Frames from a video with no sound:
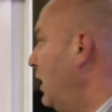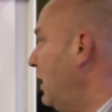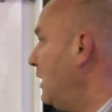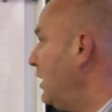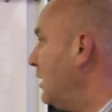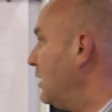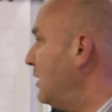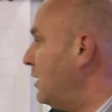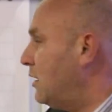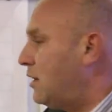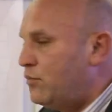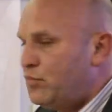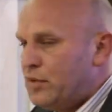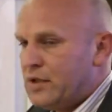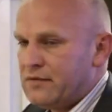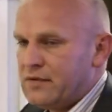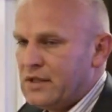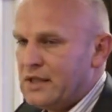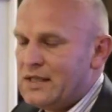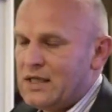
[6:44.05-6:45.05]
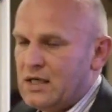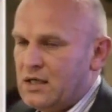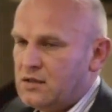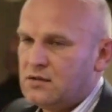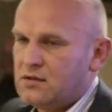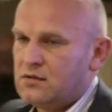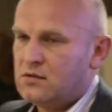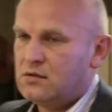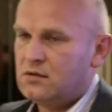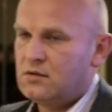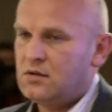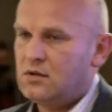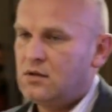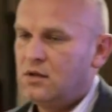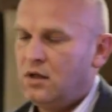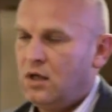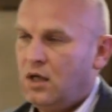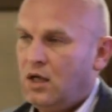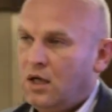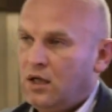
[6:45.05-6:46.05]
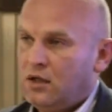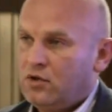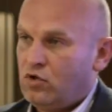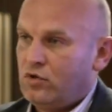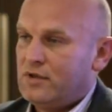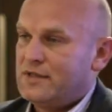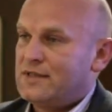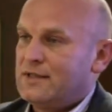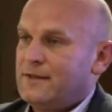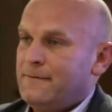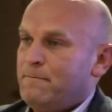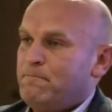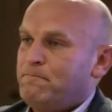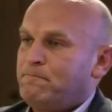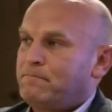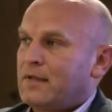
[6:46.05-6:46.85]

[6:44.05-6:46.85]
Это где-то первая треть. То есть